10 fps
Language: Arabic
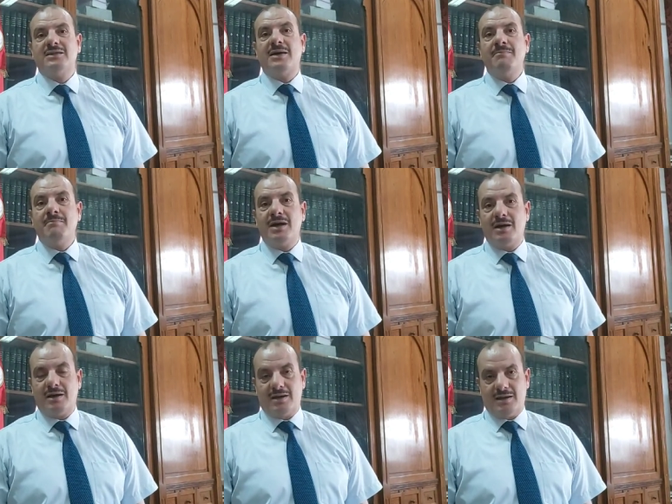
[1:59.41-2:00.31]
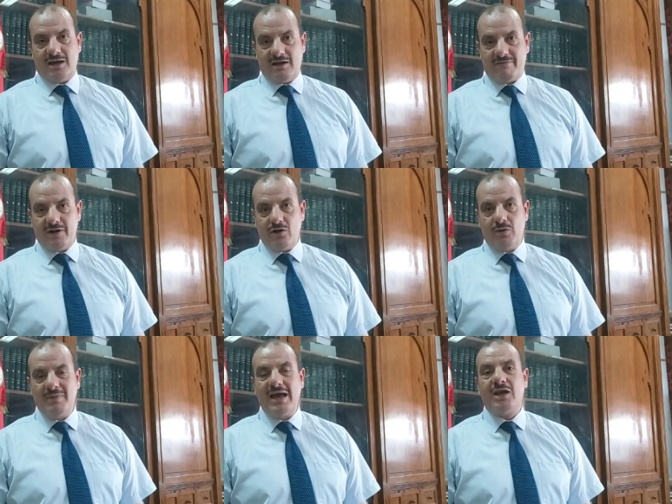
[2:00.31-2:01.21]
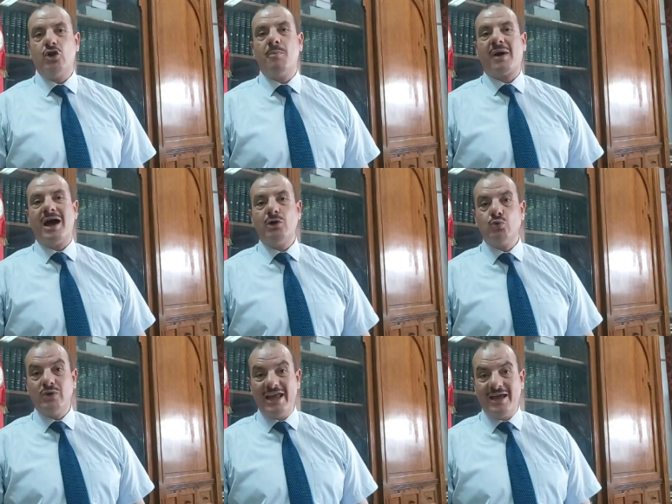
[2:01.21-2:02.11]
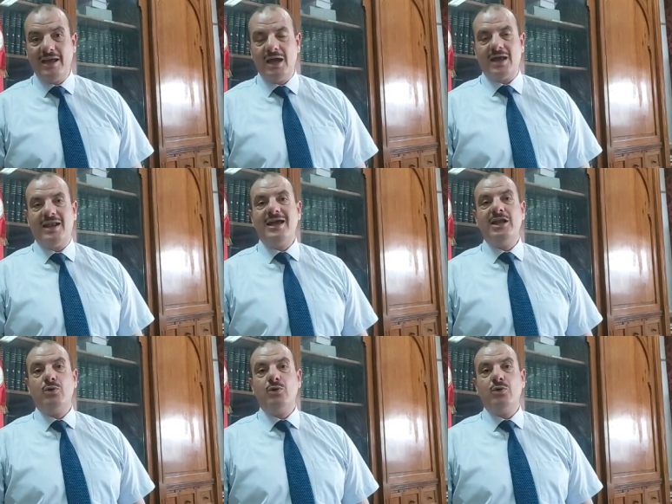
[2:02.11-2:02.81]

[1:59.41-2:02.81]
تم آه، آه، اعفائهم لانهم قالوا لا لا